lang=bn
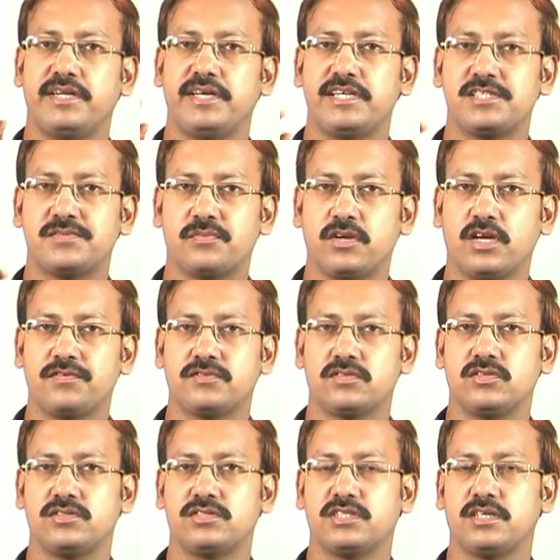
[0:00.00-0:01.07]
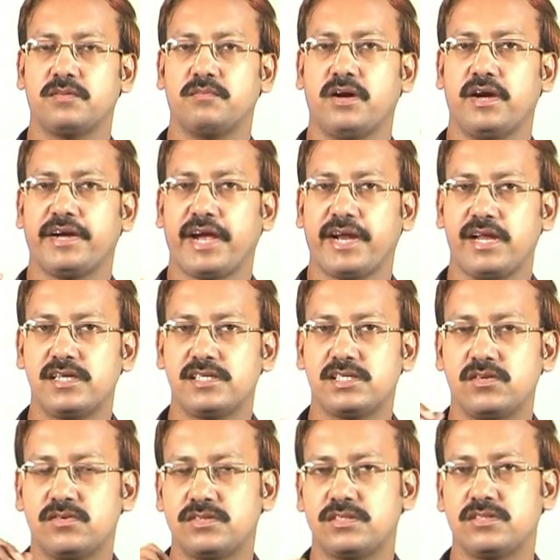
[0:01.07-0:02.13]
ডিস্ক প্রলাপস হচ্ছে বা
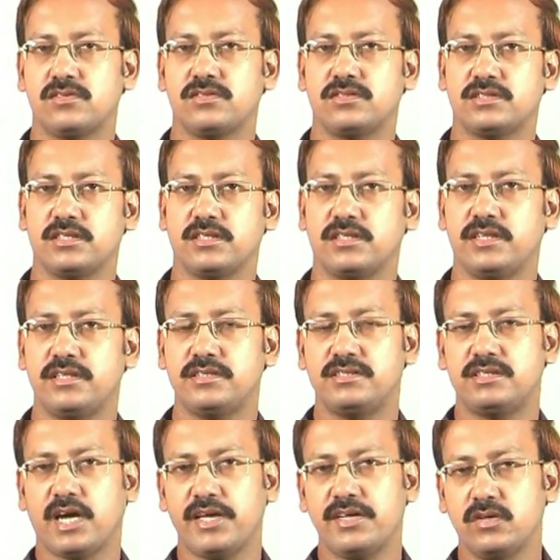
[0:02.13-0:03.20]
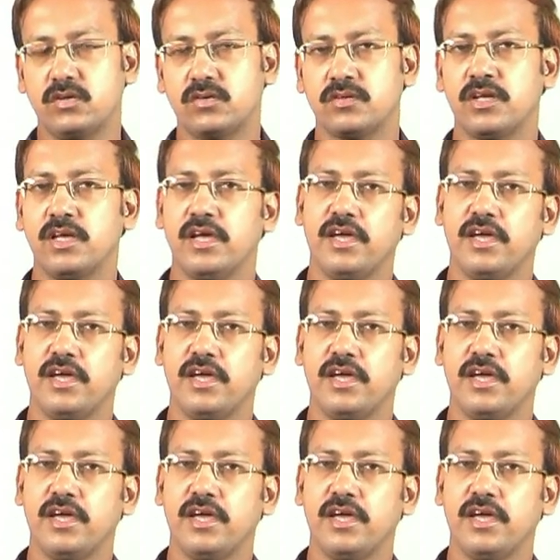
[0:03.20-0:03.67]
ক্যানালসিনোসিস হচ্ছে এই যাই হোক